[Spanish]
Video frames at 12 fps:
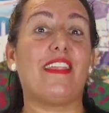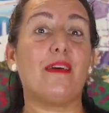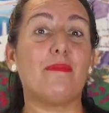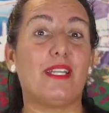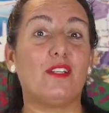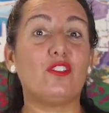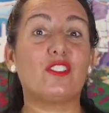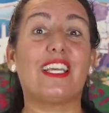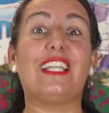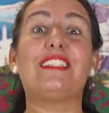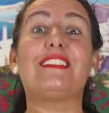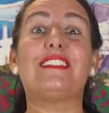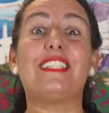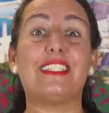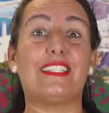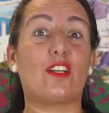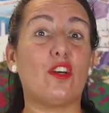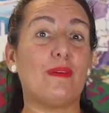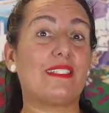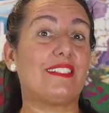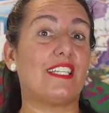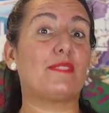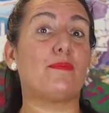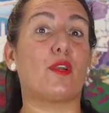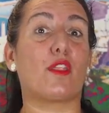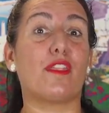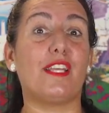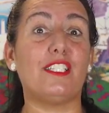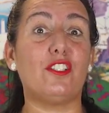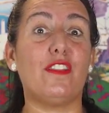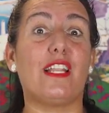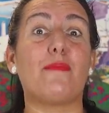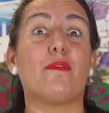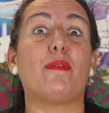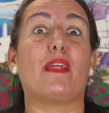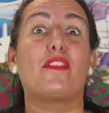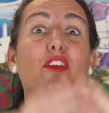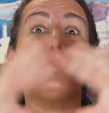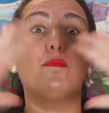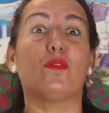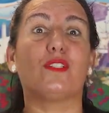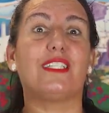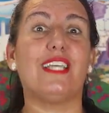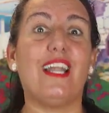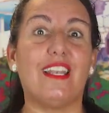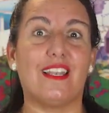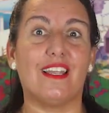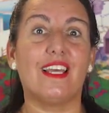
nada menos que el 7,6% de la población mundial.